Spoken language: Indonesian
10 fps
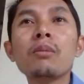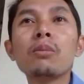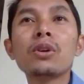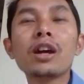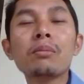
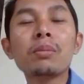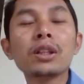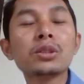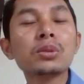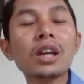mau
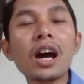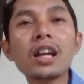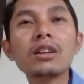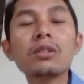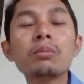dapat
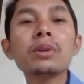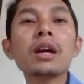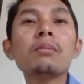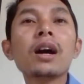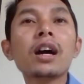jutaan
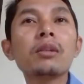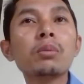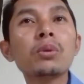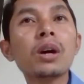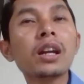rupiah bahkan
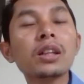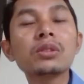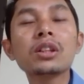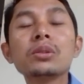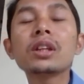puluhan
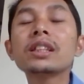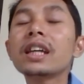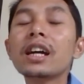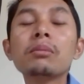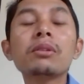ratusan juta
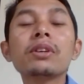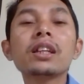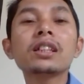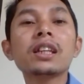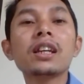jangan
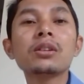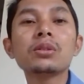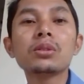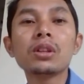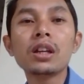berpikir ke sana dulu